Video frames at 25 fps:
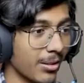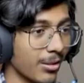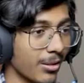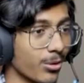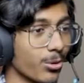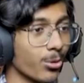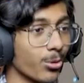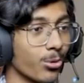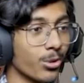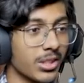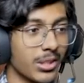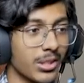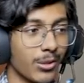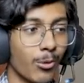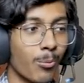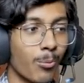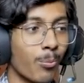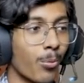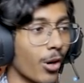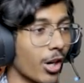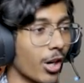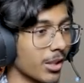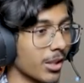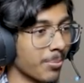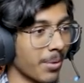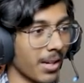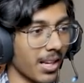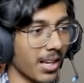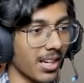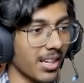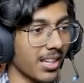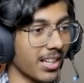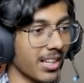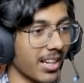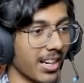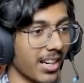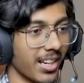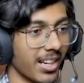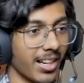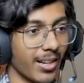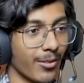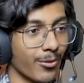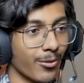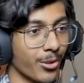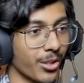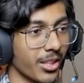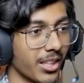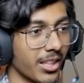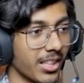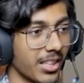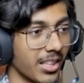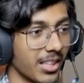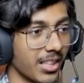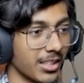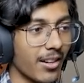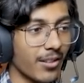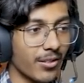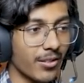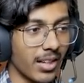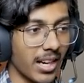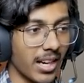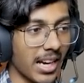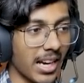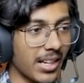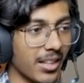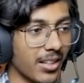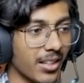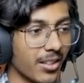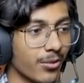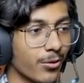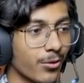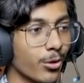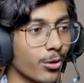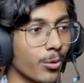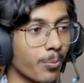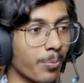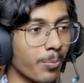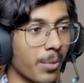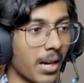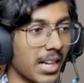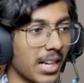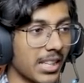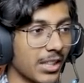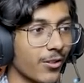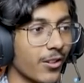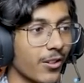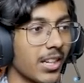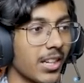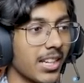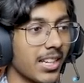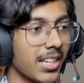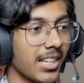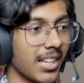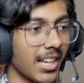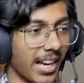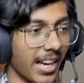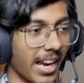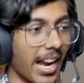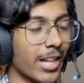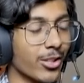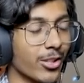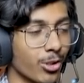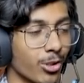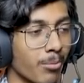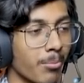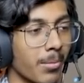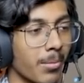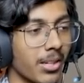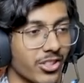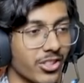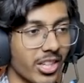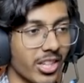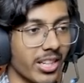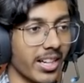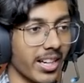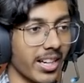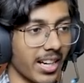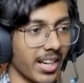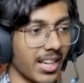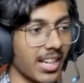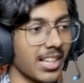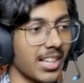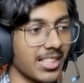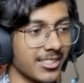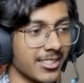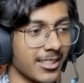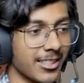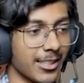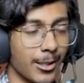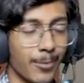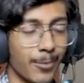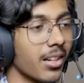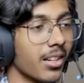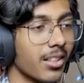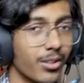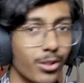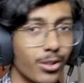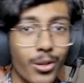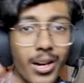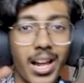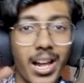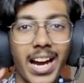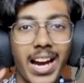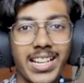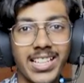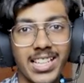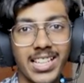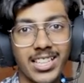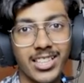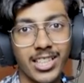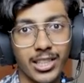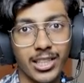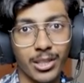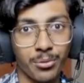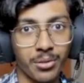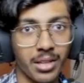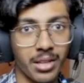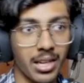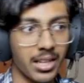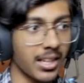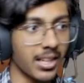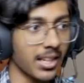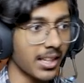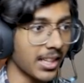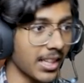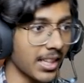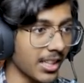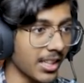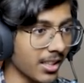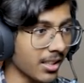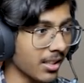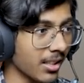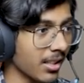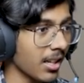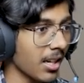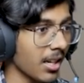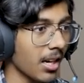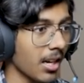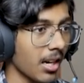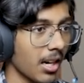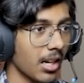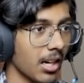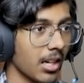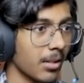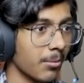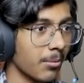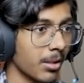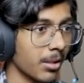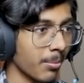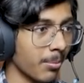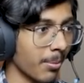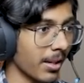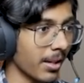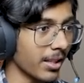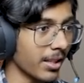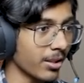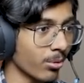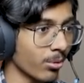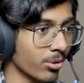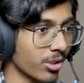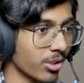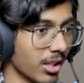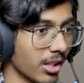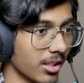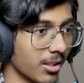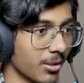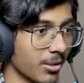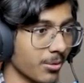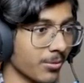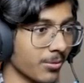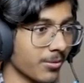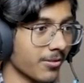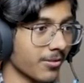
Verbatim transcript: दूर से वो बहुत प्यारा लग रहा है यार वो एरिया एंड वो पाथवे एक्चुअल में अच्छा लग रहा है यहाँ से थोड़ा आइडिया देता हूँ क्या करेंगे बट पहले सो जाता हूँ